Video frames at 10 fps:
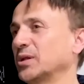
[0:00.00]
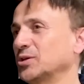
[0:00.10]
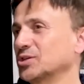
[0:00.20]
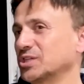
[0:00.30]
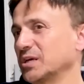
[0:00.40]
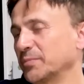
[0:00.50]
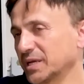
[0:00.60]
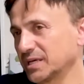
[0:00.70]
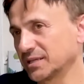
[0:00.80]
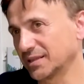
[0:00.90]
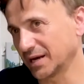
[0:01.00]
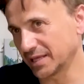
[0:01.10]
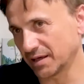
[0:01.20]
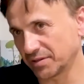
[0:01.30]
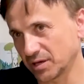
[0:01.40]
yo siempre hombre,
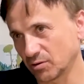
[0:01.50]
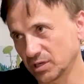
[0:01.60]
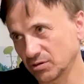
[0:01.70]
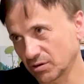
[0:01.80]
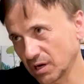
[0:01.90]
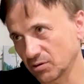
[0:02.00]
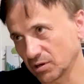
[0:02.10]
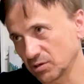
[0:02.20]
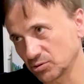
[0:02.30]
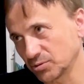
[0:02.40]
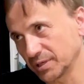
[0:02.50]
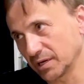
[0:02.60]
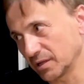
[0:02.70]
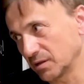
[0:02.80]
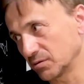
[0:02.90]
daría cinco años, claro que los
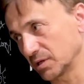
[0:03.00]
hubiera dado.